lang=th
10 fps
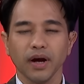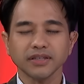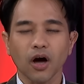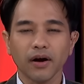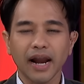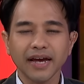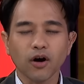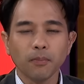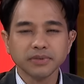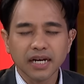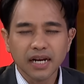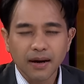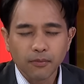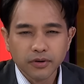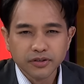คุยกันต่อในคมชัด
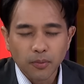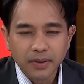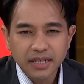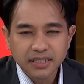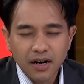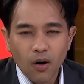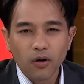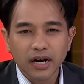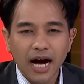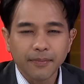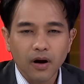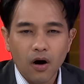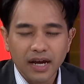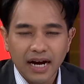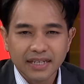ลึกกับคุณสมคิดเชื้อคงนะครับ
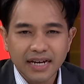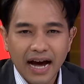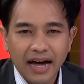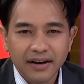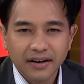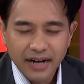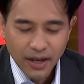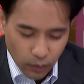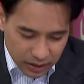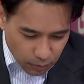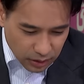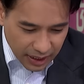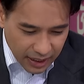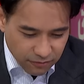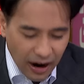รองเลขาธิการนายกรัฐมน
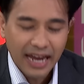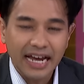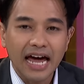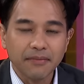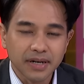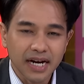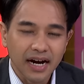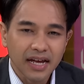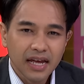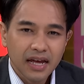ตรีฝ่ายการเมือง